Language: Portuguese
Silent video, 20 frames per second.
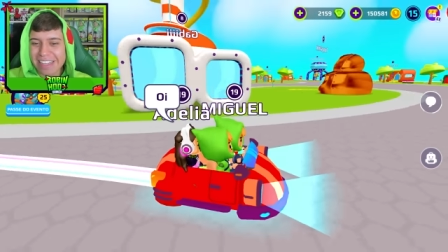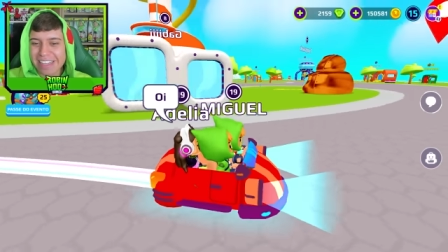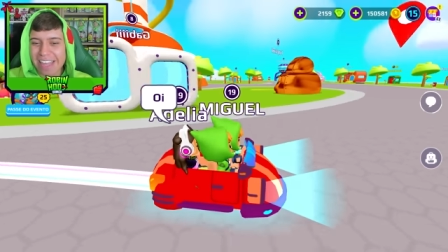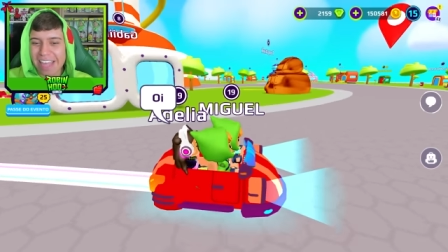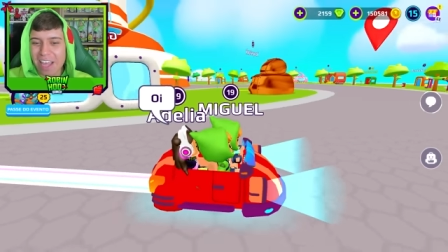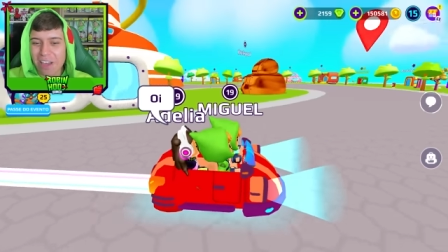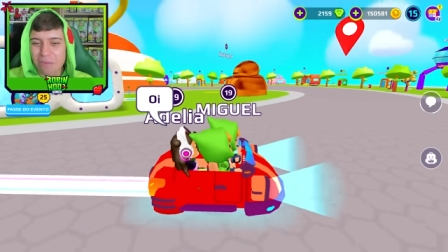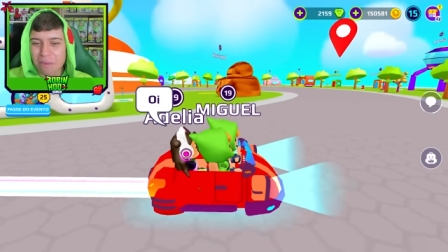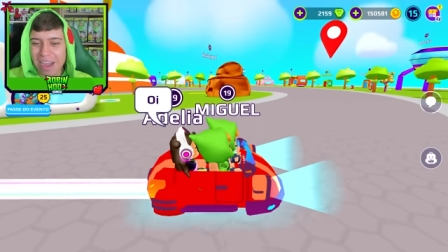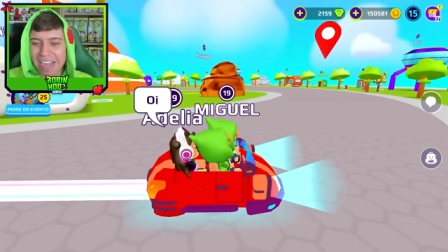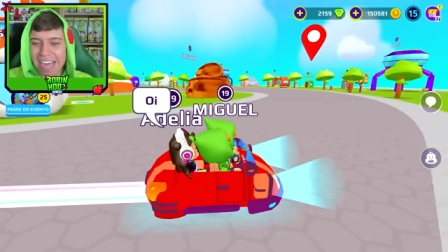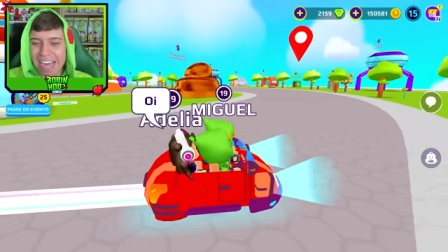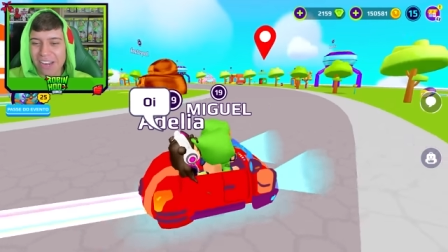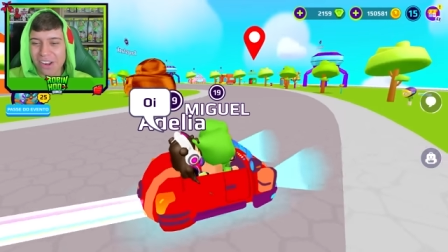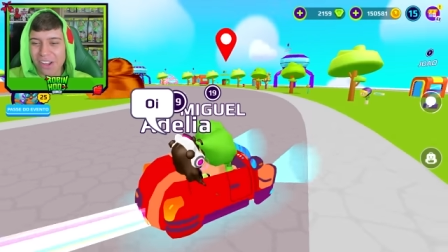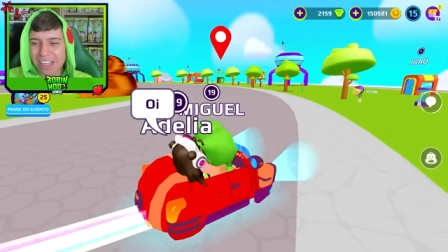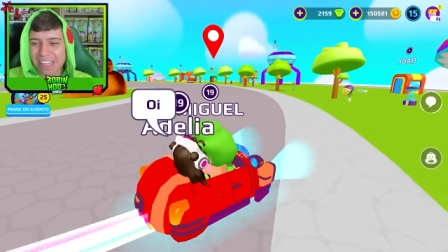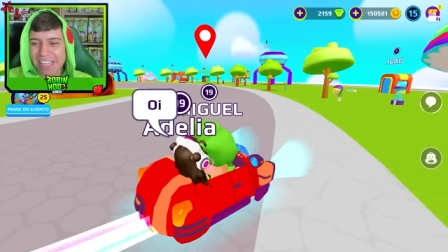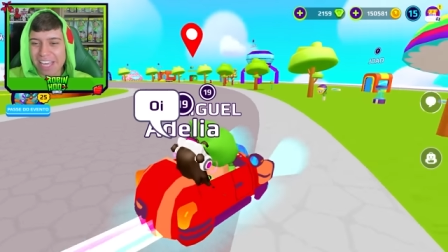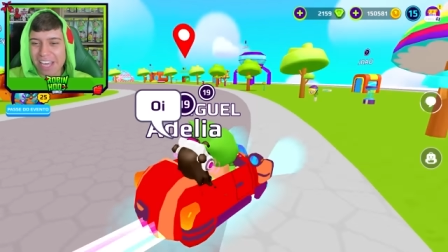Tem uma
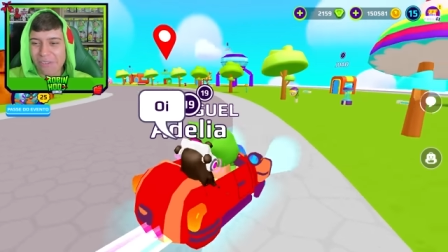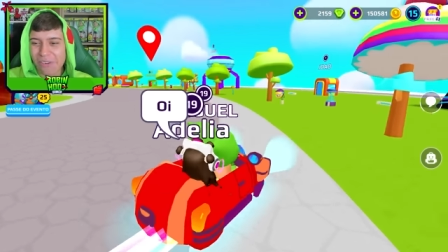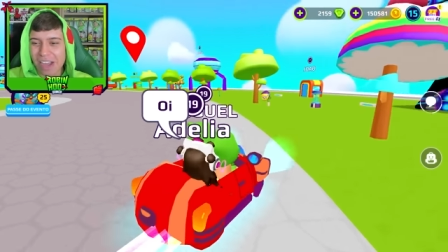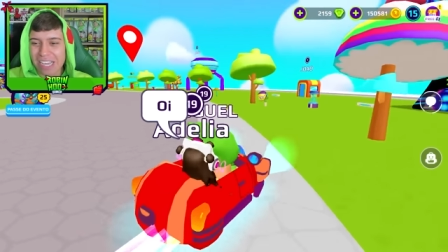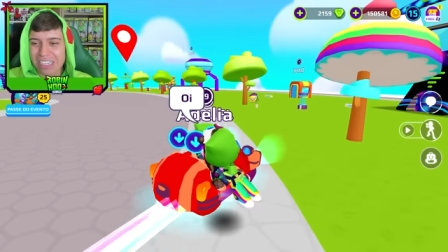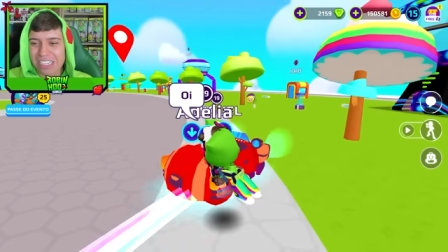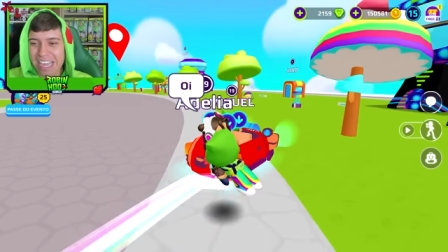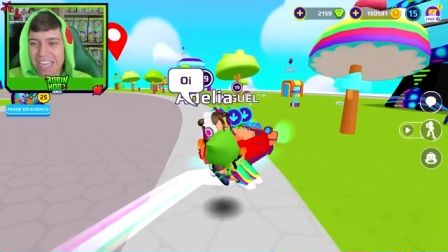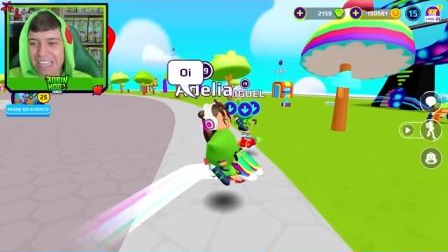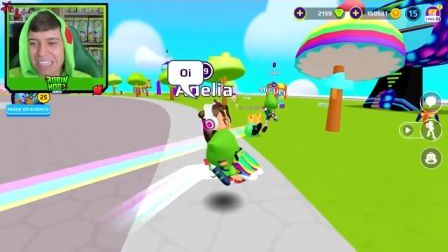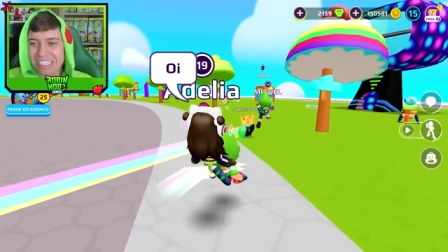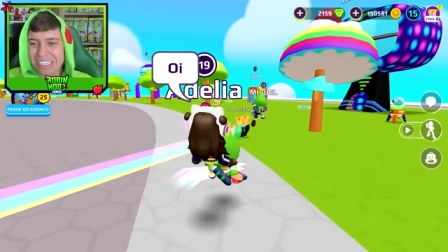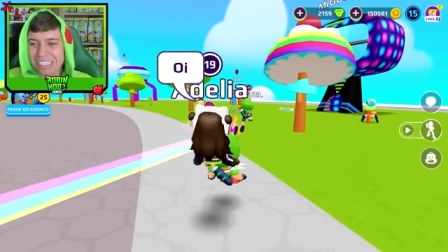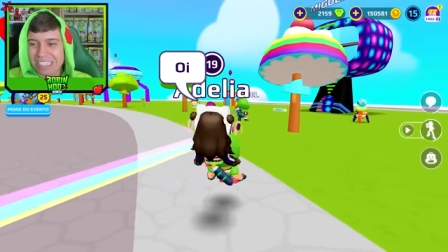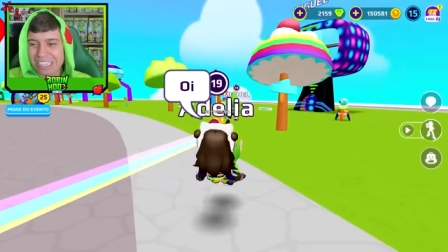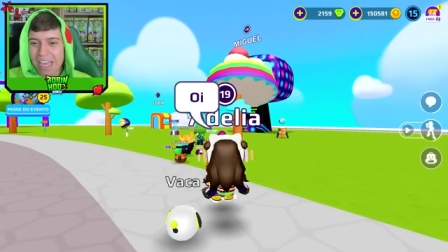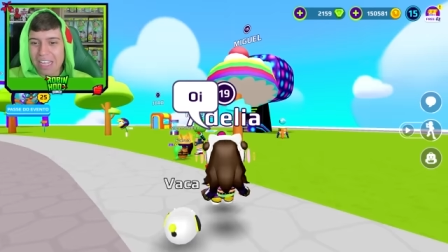garota aqui com a gente.